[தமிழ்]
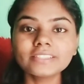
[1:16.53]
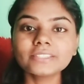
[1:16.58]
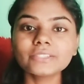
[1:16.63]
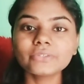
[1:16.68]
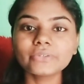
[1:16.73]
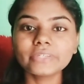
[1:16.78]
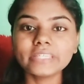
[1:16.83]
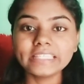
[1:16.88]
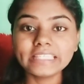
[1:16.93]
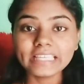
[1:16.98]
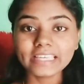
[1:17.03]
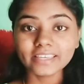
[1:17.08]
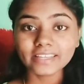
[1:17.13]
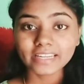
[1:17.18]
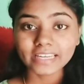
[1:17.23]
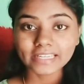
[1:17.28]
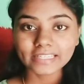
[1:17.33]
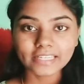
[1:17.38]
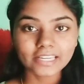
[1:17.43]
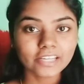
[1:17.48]
ஸோ இதே
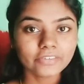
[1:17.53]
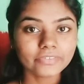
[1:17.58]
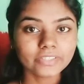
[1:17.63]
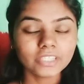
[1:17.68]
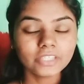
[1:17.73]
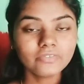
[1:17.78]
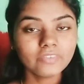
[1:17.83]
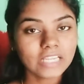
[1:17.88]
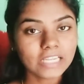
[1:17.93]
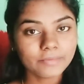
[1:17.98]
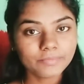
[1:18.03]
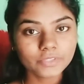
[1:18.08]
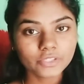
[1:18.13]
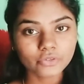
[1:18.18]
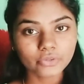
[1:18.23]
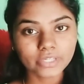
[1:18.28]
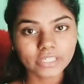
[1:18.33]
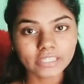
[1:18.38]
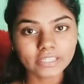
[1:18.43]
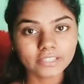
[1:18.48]
ரேட்டில் வந்து
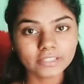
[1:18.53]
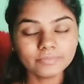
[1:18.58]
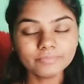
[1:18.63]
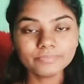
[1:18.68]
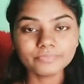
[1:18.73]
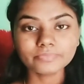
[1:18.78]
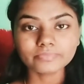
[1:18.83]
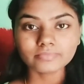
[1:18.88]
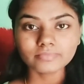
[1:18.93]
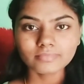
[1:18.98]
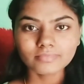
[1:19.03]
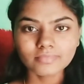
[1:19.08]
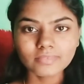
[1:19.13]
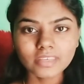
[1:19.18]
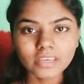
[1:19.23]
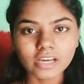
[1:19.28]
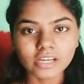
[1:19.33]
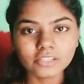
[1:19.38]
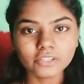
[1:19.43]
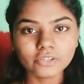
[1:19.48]
ஃபிலிப்ஸும் இருக்குது
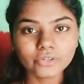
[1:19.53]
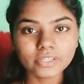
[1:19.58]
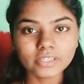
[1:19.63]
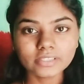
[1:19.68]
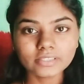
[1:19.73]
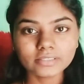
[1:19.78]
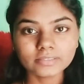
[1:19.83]
அதோட